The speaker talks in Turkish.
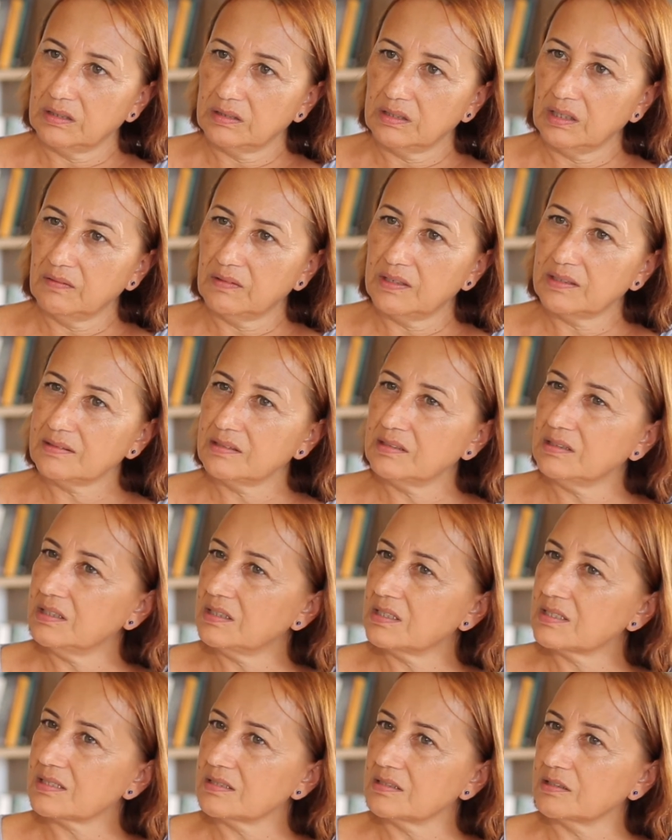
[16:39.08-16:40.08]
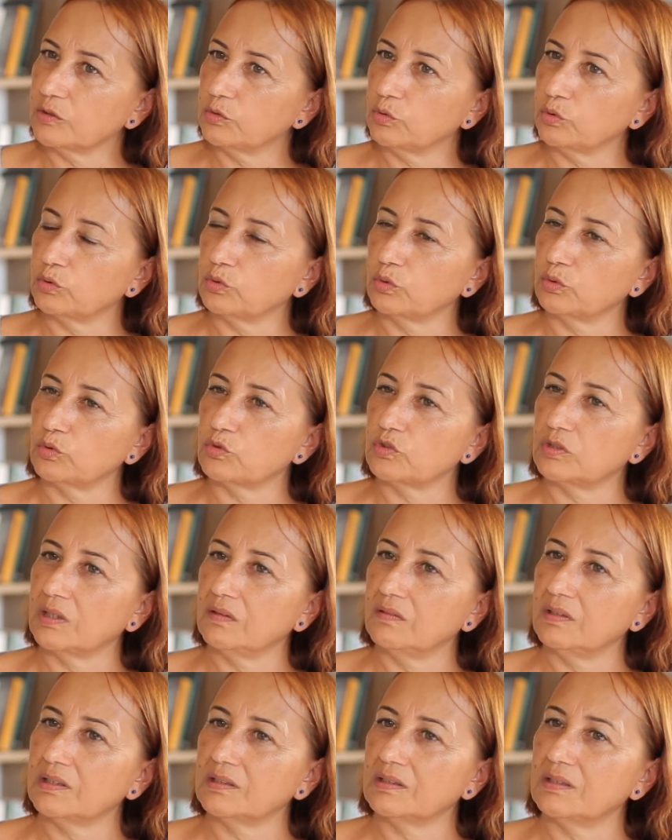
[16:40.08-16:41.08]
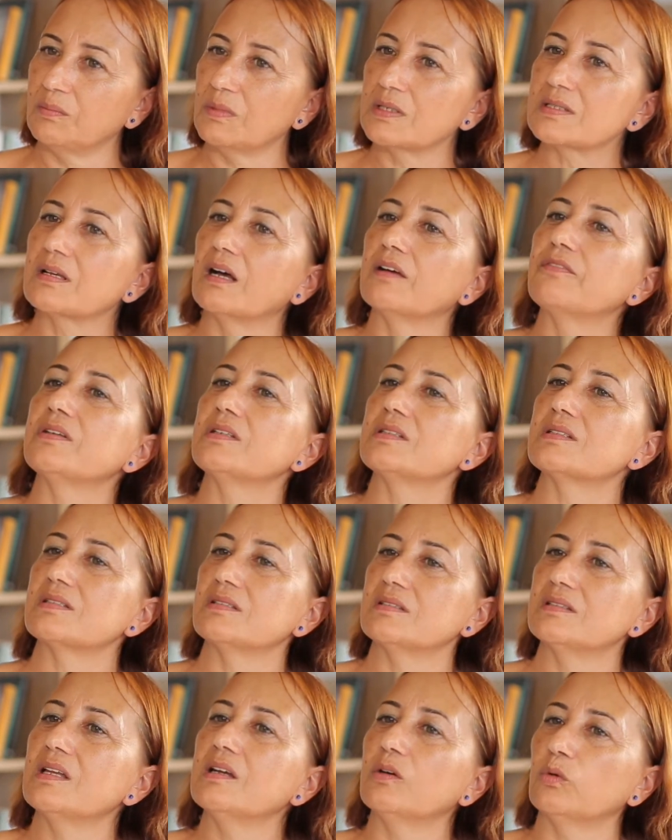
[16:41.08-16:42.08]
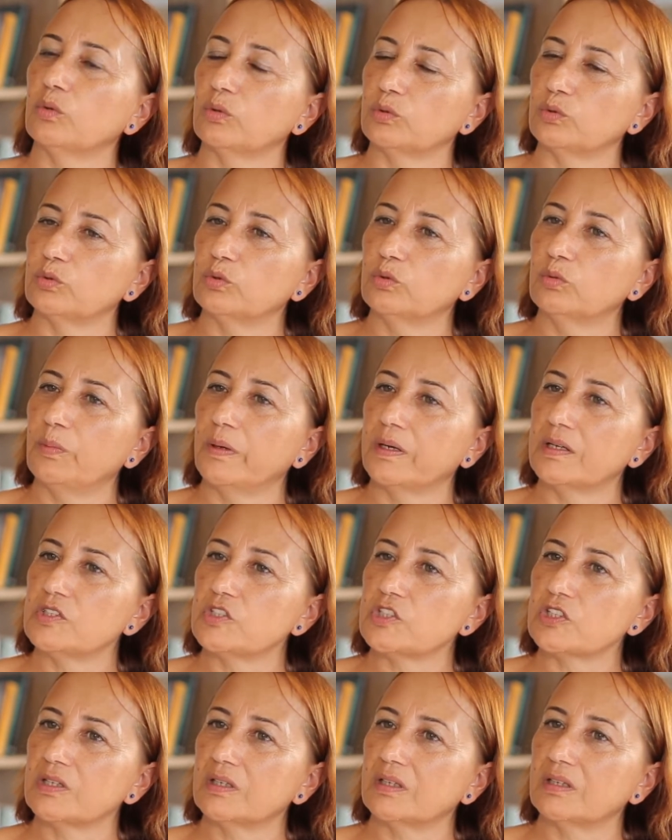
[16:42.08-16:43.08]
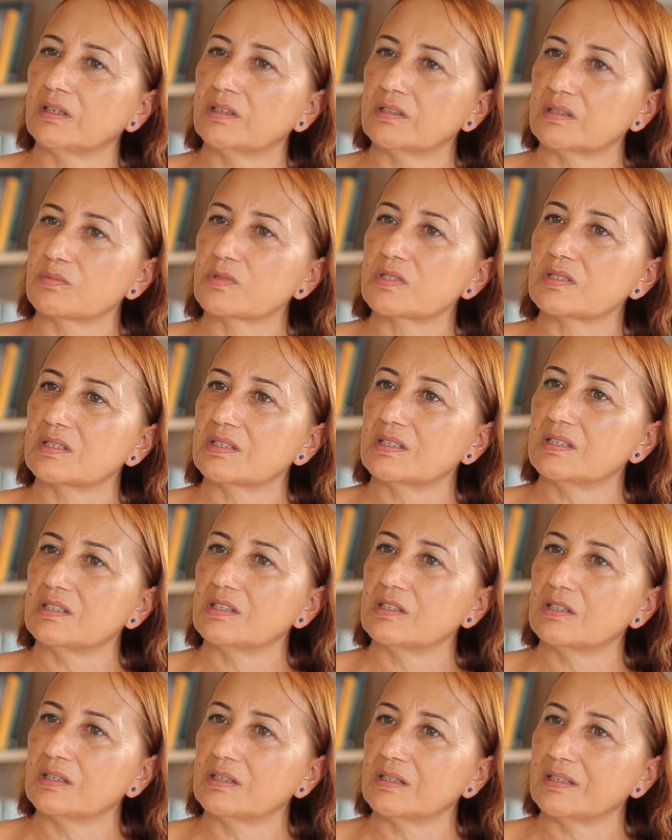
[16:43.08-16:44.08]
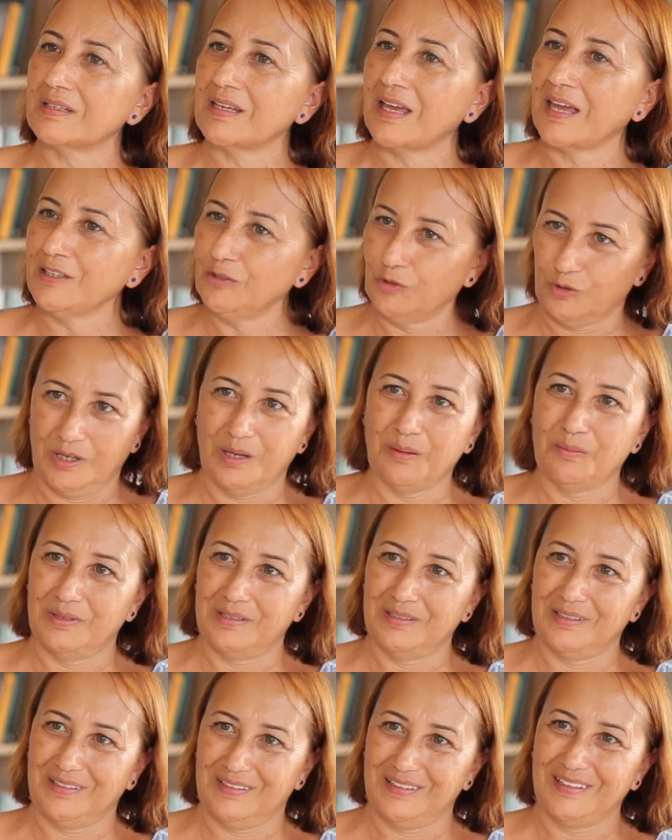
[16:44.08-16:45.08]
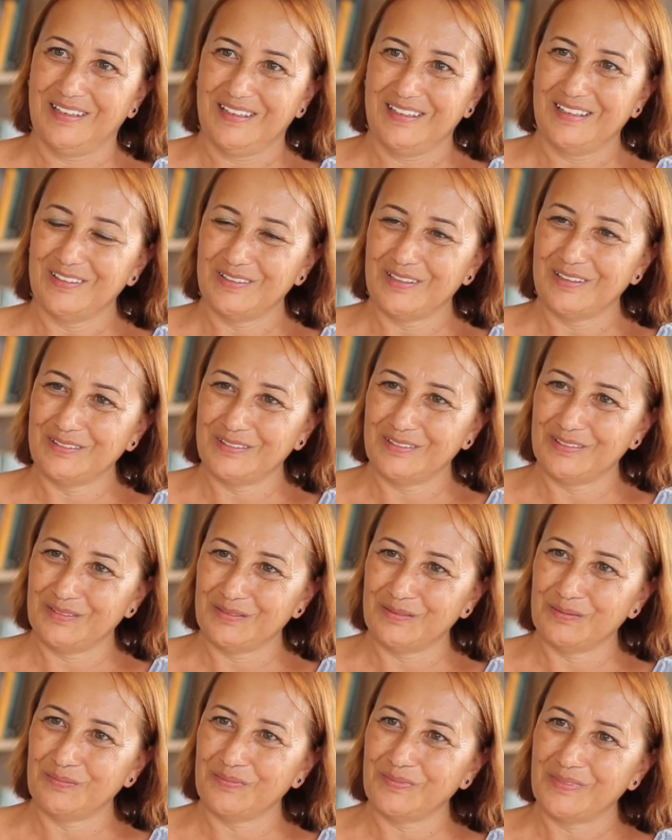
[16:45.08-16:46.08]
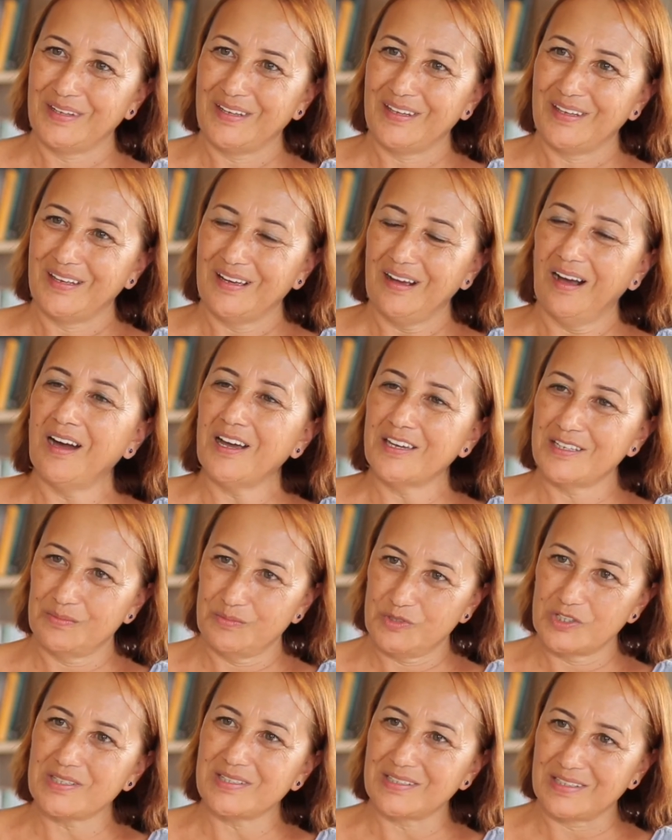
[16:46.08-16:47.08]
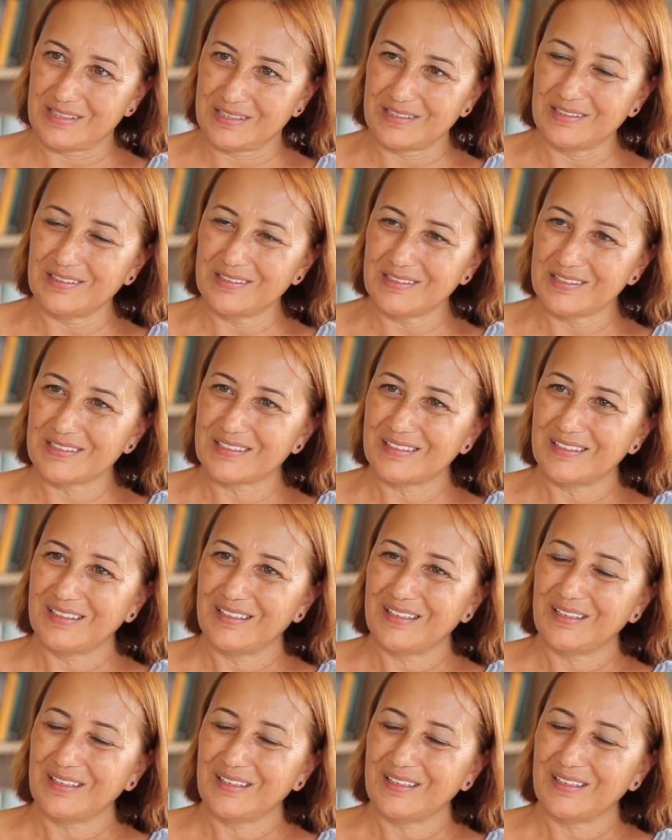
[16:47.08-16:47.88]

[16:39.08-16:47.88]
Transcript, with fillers: devletin neresinde durduğunuz, devletle mesafenizin ne olduğu bence aramızdaki en önemli e, ayrım çizgisidir.